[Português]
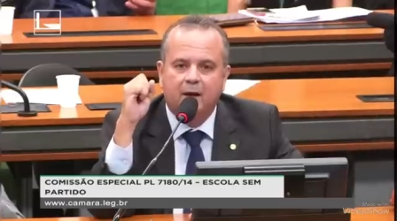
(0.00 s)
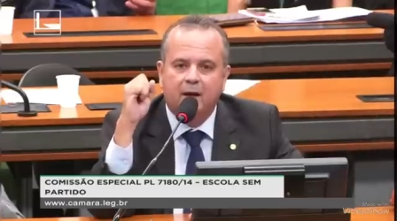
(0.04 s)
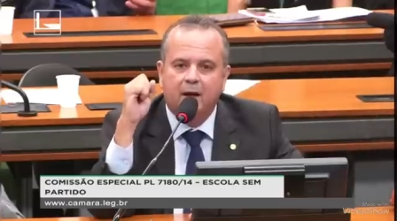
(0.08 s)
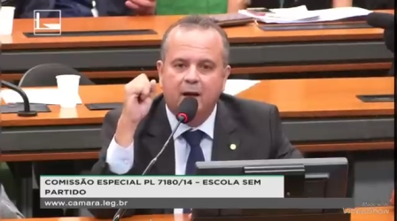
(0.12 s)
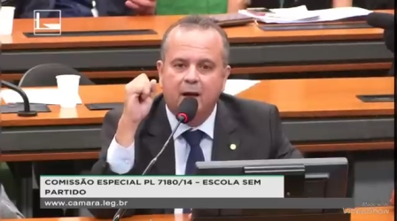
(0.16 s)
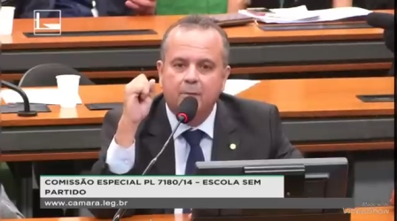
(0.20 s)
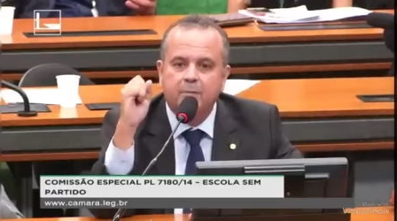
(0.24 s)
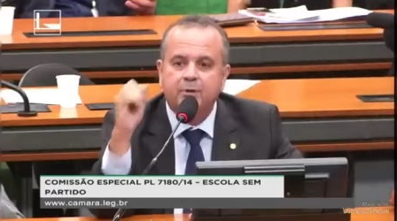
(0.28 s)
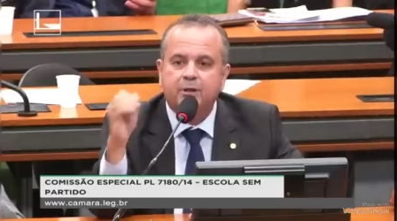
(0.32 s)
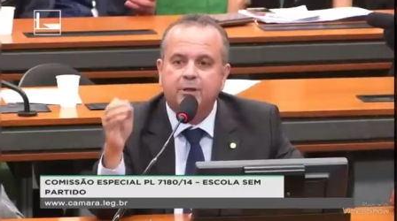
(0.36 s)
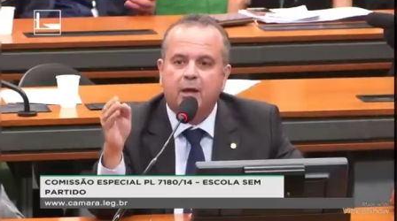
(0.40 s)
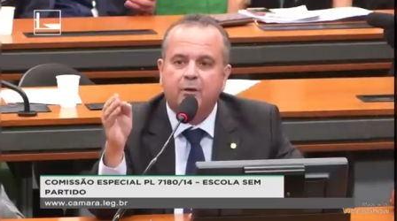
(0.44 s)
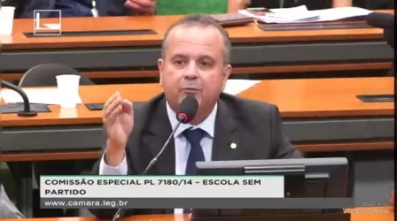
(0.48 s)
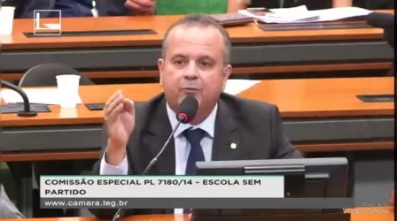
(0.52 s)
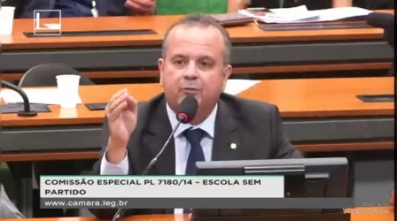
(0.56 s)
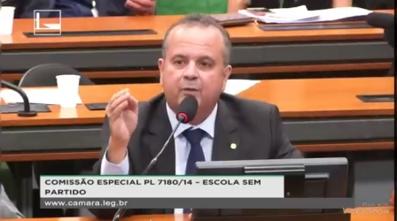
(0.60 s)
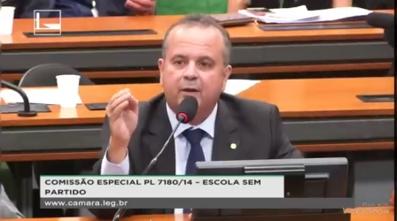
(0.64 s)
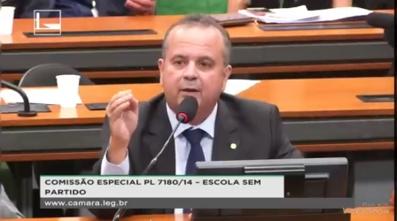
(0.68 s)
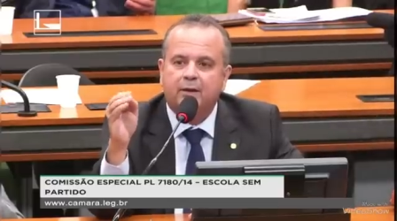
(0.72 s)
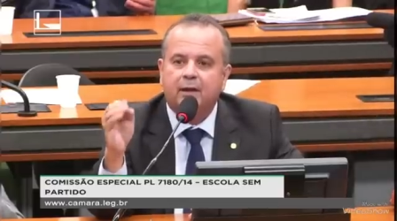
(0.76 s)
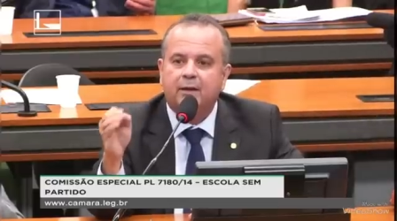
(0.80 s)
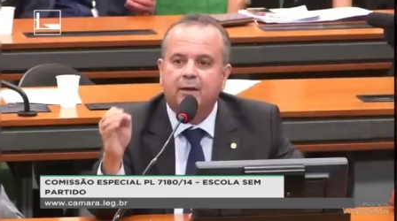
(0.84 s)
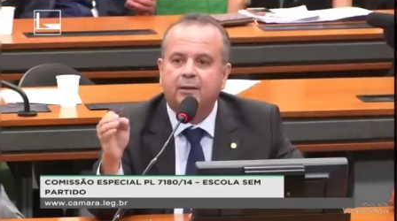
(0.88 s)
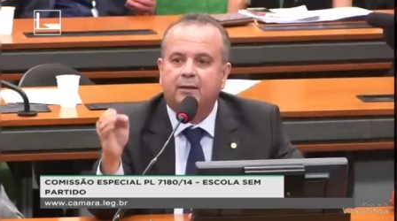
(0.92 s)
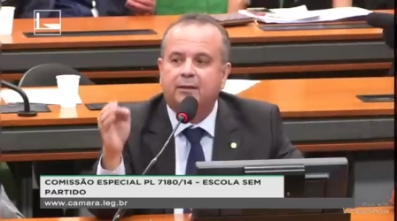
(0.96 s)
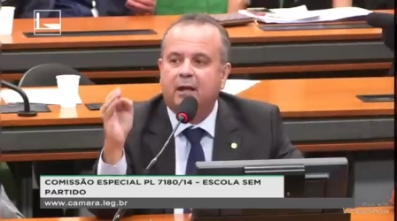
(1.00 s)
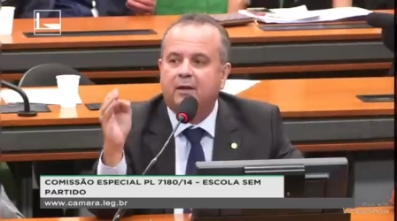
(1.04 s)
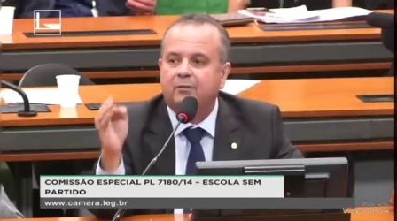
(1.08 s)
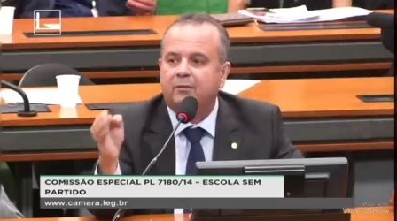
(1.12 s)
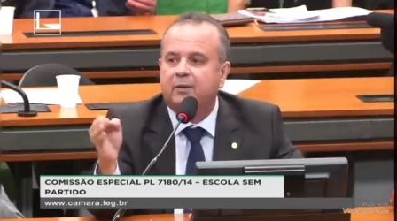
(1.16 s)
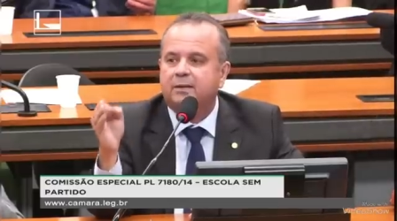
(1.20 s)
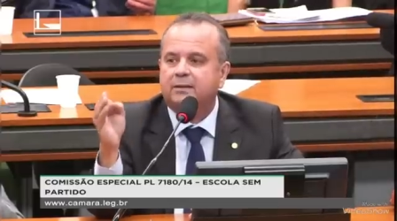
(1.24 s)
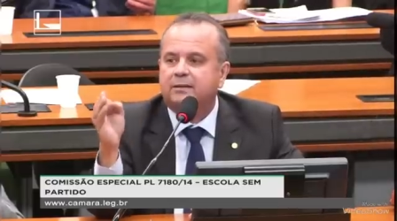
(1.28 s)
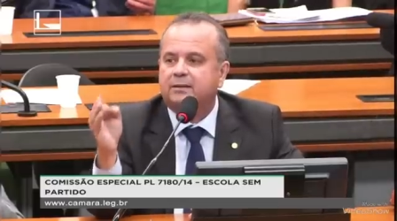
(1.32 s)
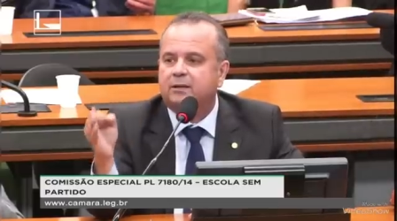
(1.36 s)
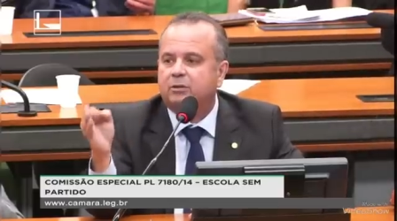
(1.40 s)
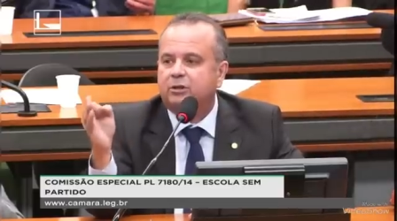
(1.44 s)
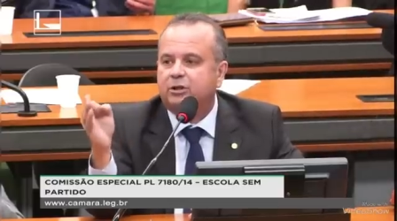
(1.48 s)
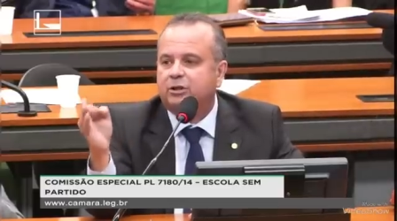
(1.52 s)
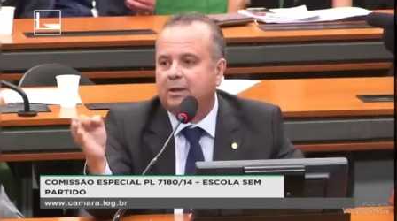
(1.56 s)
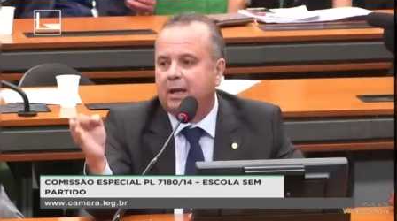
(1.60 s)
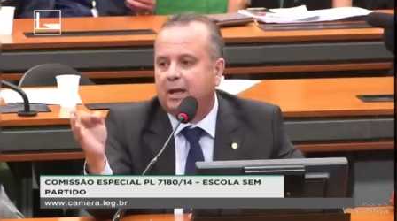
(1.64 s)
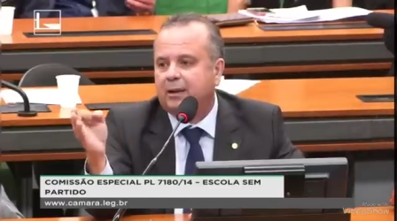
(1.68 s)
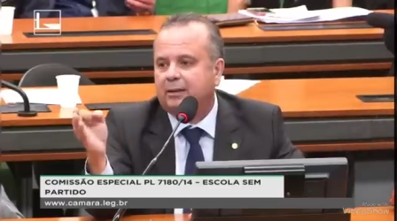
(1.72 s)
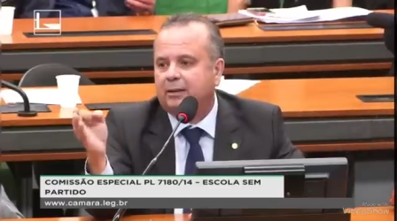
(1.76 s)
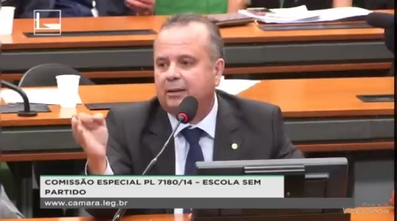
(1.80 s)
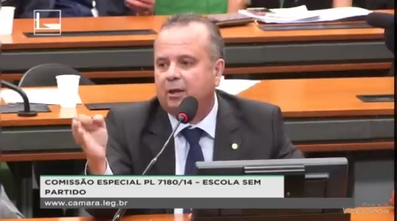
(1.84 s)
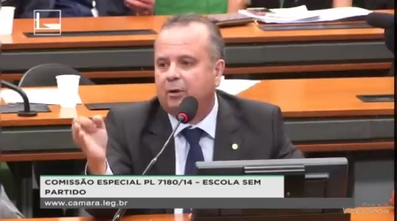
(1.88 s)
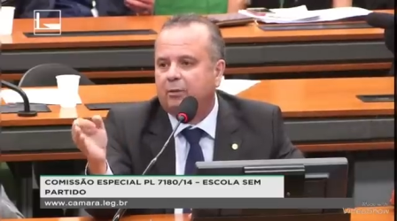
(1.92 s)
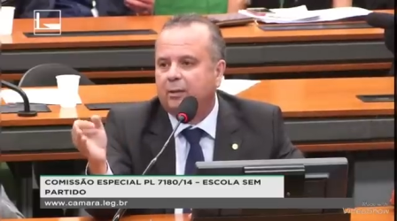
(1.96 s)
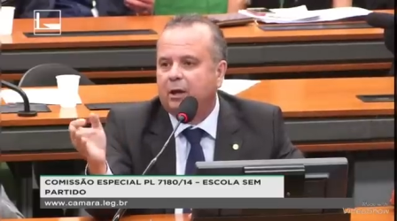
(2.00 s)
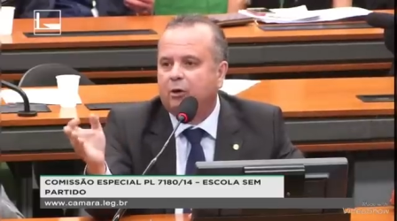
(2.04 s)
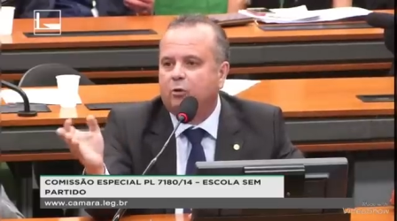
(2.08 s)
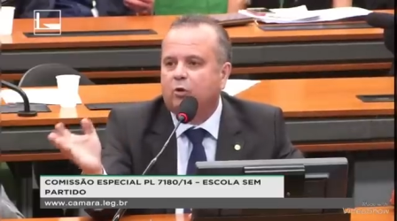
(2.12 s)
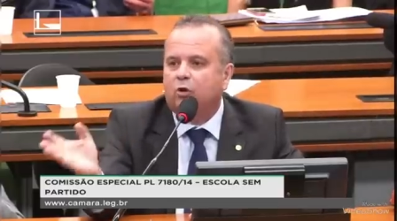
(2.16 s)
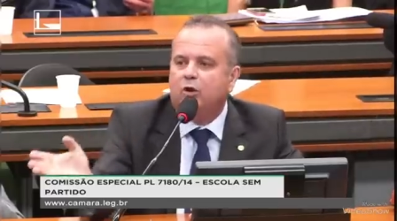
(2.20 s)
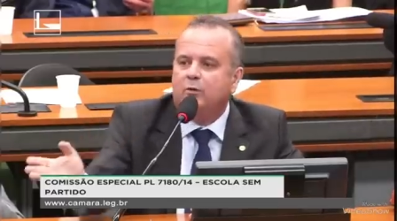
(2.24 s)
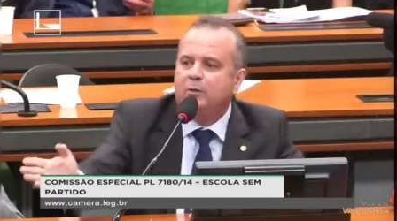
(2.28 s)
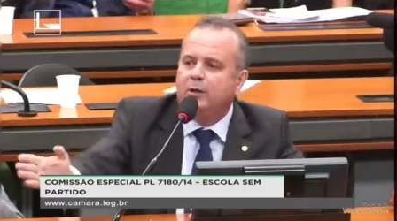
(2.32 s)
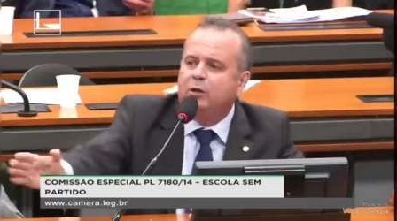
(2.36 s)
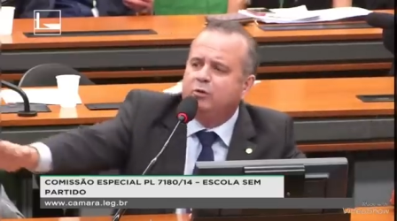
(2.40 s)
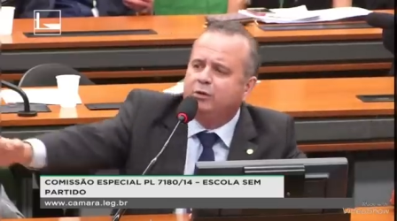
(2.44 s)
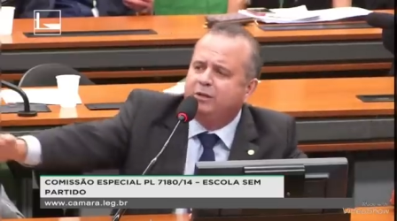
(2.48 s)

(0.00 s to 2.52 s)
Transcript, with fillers: Ambos defendem a intervenção estatal na economia.